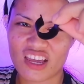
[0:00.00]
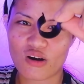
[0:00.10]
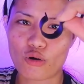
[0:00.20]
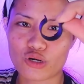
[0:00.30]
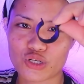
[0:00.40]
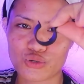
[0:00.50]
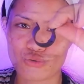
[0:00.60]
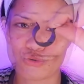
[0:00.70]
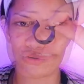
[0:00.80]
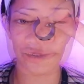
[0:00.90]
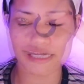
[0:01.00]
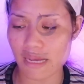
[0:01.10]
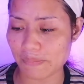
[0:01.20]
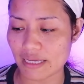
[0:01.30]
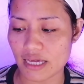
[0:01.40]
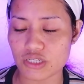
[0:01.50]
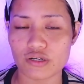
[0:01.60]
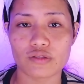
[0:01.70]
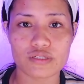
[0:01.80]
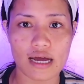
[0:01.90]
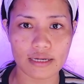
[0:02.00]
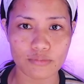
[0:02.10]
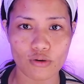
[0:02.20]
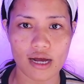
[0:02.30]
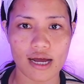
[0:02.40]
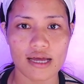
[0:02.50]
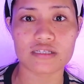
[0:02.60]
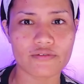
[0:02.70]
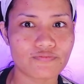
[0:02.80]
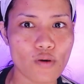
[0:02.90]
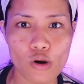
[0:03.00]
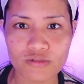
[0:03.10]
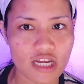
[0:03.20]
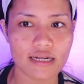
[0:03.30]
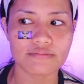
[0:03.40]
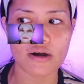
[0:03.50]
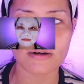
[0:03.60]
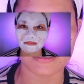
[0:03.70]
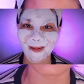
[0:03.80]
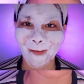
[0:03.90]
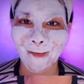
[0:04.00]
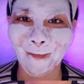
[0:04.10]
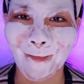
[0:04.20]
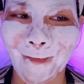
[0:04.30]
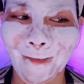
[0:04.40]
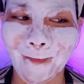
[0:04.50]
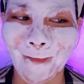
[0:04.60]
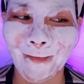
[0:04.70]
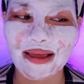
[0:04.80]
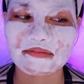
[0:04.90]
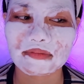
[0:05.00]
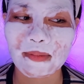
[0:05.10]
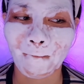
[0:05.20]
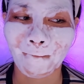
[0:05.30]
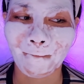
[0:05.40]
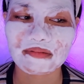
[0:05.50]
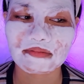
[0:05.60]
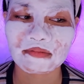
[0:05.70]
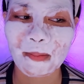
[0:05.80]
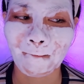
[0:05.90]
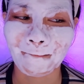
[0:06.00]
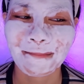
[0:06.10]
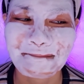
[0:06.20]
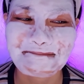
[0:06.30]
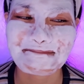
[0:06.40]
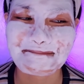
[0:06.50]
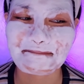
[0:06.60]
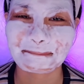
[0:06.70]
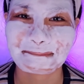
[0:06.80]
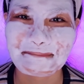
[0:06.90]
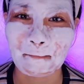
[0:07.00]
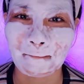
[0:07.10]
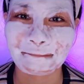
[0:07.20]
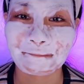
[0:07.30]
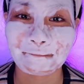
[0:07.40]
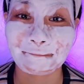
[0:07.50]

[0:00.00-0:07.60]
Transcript: horseshoe. Based application nito sa aking mukha, nag-foam siya ng bonggang-bongga na halos blinok niya yung airways ng ilong ko na halos hindi ako makahinga.